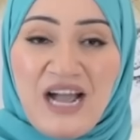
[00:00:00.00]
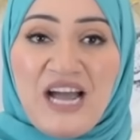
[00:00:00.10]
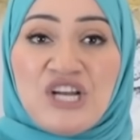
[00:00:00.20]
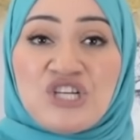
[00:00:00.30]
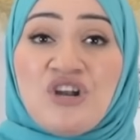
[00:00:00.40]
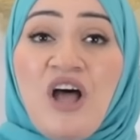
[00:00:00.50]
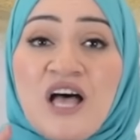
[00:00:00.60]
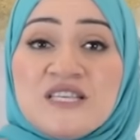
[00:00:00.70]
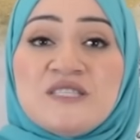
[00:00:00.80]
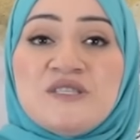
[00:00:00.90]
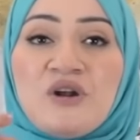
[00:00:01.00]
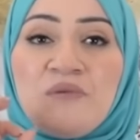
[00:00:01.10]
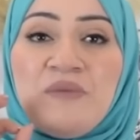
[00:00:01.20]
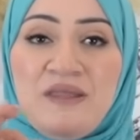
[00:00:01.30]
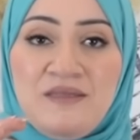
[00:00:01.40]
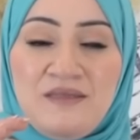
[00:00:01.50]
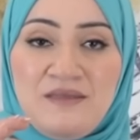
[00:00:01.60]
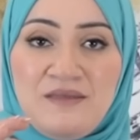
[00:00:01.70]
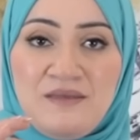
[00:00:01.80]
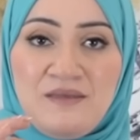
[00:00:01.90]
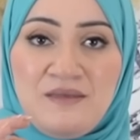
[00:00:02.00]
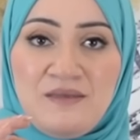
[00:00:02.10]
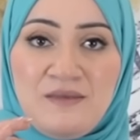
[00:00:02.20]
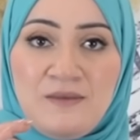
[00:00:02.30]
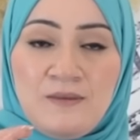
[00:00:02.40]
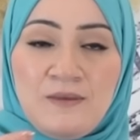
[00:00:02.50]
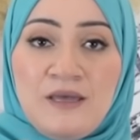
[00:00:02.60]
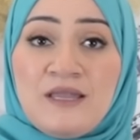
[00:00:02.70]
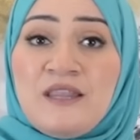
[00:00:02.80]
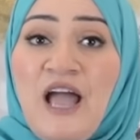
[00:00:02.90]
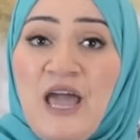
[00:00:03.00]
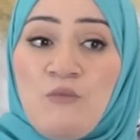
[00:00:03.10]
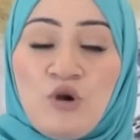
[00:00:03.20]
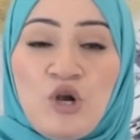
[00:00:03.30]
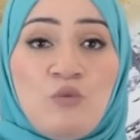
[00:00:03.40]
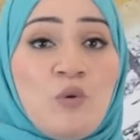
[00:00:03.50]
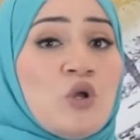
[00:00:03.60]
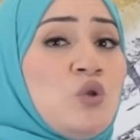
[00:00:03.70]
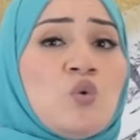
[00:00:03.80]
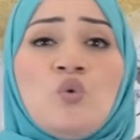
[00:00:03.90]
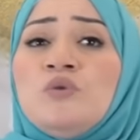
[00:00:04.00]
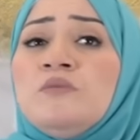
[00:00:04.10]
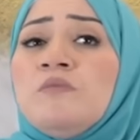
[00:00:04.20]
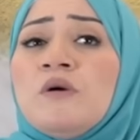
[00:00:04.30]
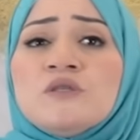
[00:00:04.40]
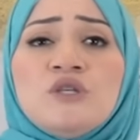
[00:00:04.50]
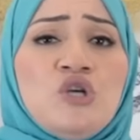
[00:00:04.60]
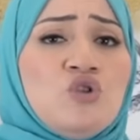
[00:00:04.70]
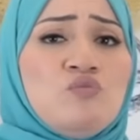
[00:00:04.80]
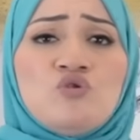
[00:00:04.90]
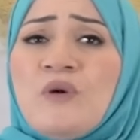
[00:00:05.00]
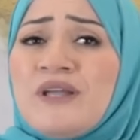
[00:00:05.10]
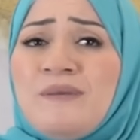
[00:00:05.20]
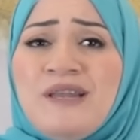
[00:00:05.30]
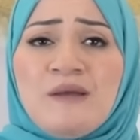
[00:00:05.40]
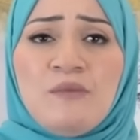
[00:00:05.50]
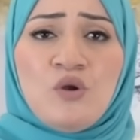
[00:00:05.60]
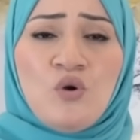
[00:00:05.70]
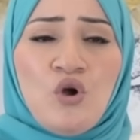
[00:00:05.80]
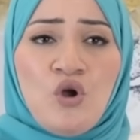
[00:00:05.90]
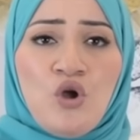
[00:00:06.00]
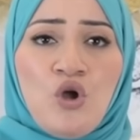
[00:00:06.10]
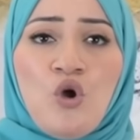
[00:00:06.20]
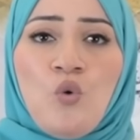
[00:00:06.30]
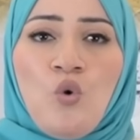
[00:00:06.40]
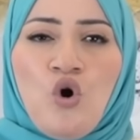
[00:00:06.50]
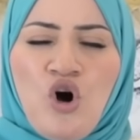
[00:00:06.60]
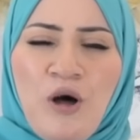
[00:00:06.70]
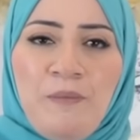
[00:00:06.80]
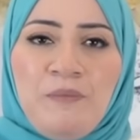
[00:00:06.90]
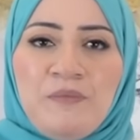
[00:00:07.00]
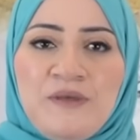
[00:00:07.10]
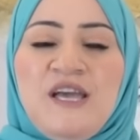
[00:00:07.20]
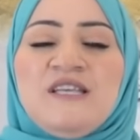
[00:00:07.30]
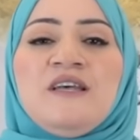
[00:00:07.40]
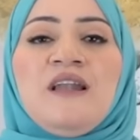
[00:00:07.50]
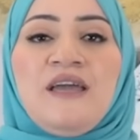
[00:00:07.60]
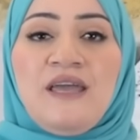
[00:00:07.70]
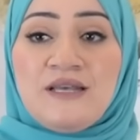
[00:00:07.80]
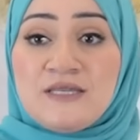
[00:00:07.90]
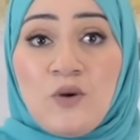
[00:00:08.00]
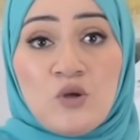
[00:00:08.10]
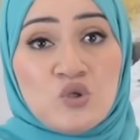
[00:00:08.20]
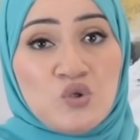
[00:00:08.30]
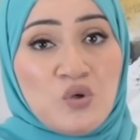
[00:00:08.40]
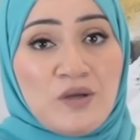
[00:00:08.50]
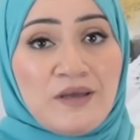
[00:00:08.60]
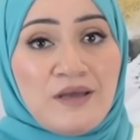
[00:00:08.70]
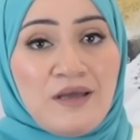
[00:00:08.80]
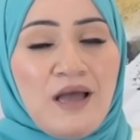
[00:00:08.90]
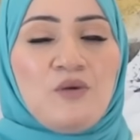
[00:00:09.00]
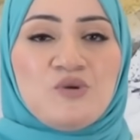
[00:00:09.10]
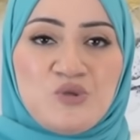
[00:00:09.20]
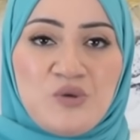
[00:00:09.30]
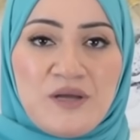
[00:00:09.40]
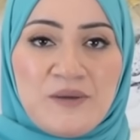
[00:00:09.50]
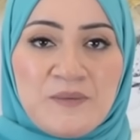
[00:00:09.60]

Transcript: علشان احذر من التعامل اللي ممكن يكون بسيط ومش واخده بالك منه وهوب يحصل خيانه سواء للزوج او للزوجه